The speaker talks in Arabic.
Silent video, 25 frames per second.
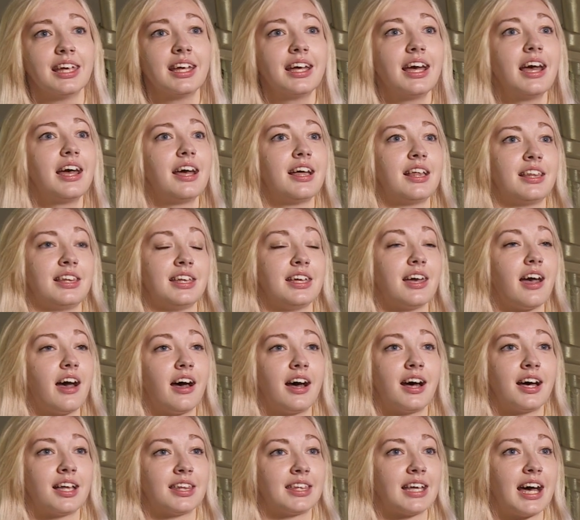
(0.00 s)
فإنه
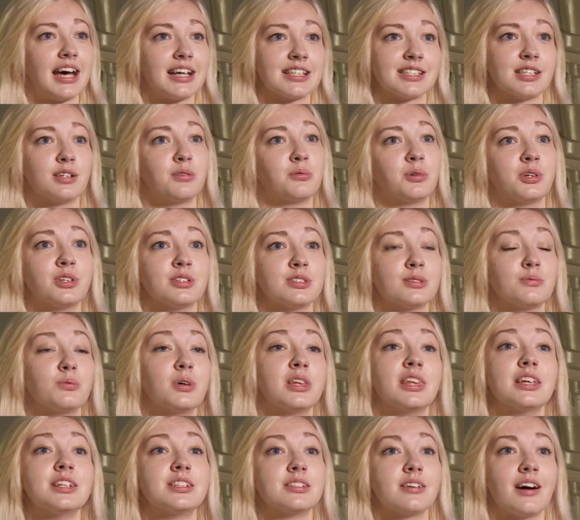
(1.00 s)
سيراها قبل
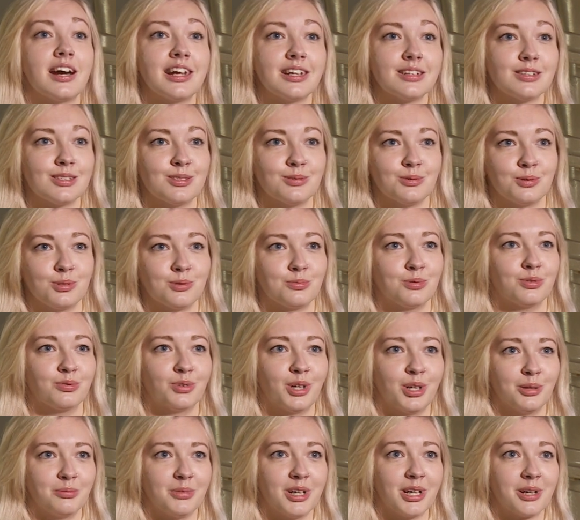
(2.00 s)
ملايين السنين
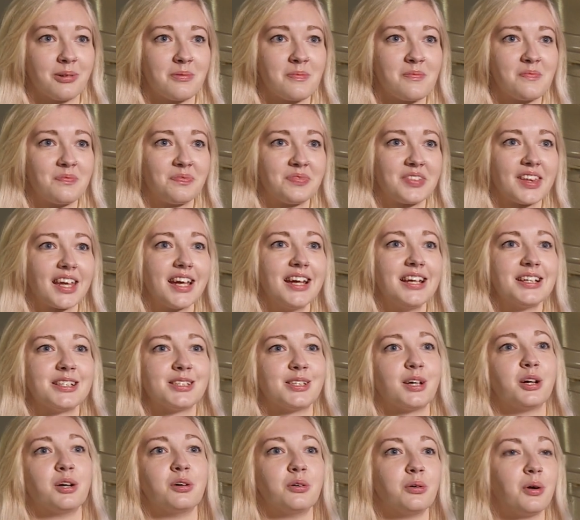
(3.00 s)
عندما كانت
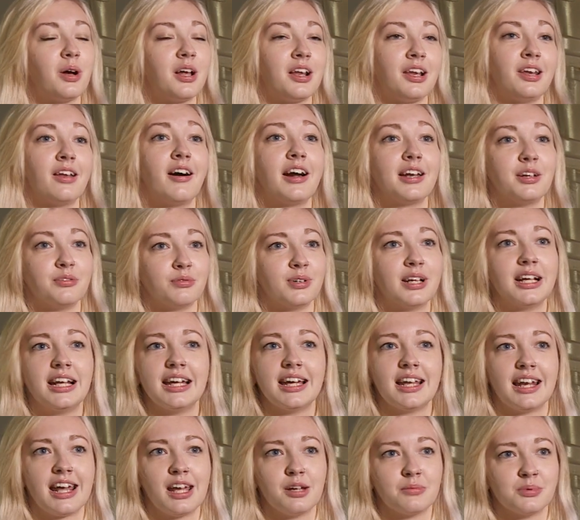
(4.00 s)
الديناصورات
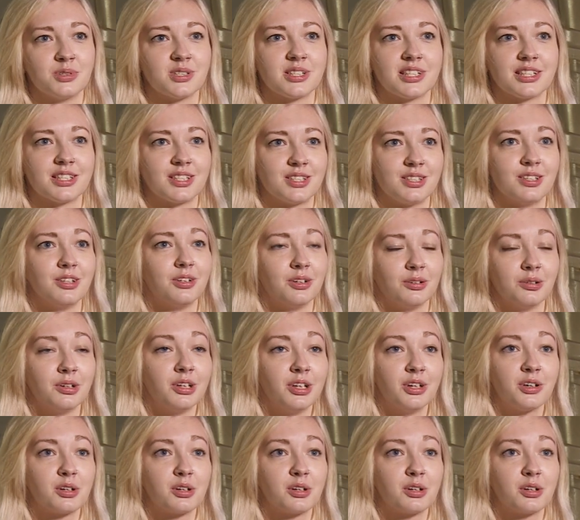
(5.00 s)
تعيش على الأرض